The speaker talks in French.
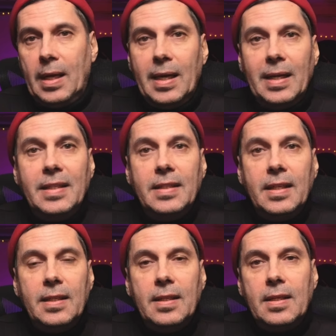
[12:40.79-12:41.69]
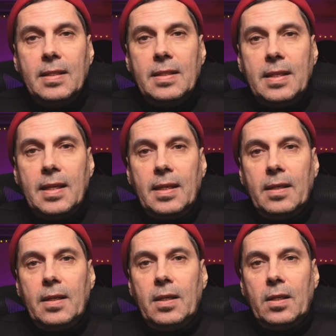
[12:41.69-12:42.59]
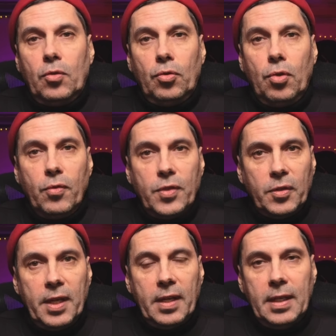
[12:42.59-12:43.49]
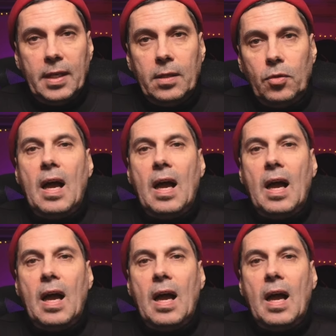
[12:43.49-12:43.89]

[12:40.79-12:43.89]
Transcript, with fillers: Et l'idée, c'est de vous entraîner